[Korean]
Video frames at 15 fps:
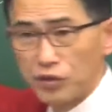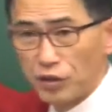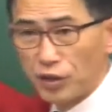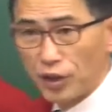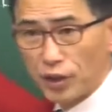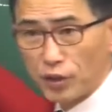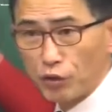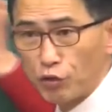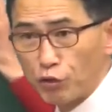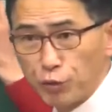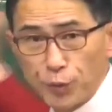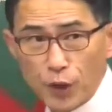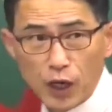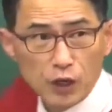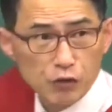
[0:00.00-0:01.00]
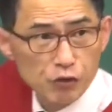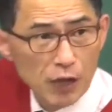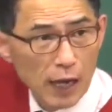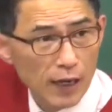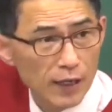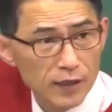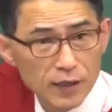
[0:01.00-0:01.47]
있어야 돼요. 그리고 구별할 줄
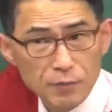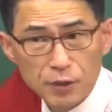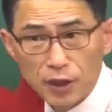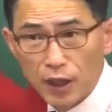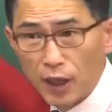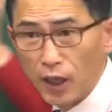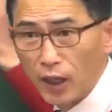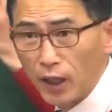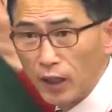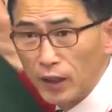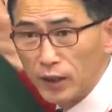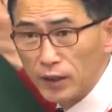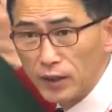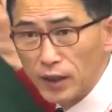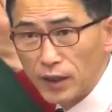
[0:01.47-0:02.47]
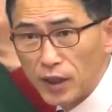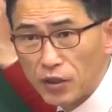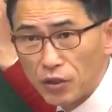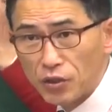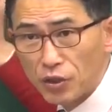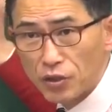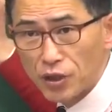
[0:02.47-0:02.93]
알아야 됩니다.
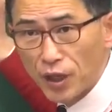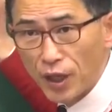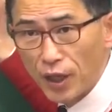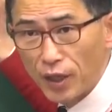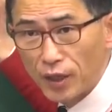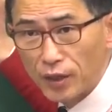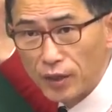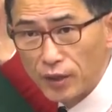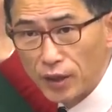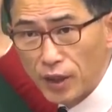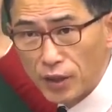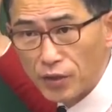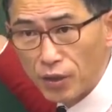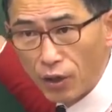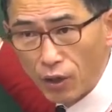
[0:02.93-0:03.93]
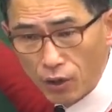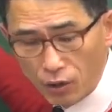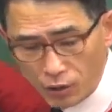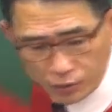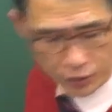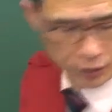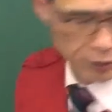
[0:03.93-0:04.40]
이해되셨죠? 이제? 이해됐죠? 어,